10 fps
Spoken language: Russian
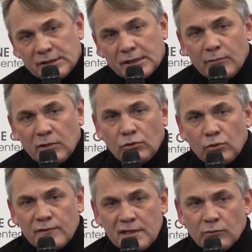
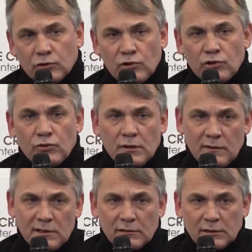Рекомендую всем, кто еще не
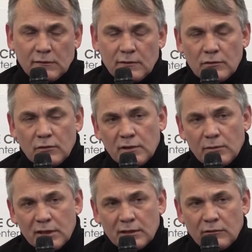видел это видео,
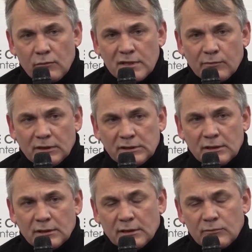внимательно его
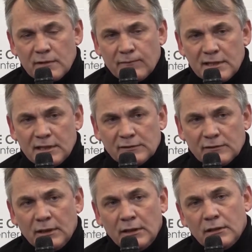посмотрите. Там
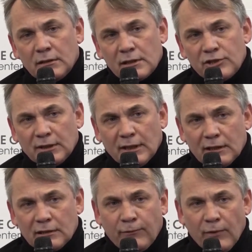зафиксирован,
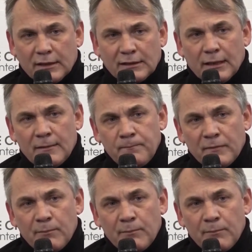начиная от факта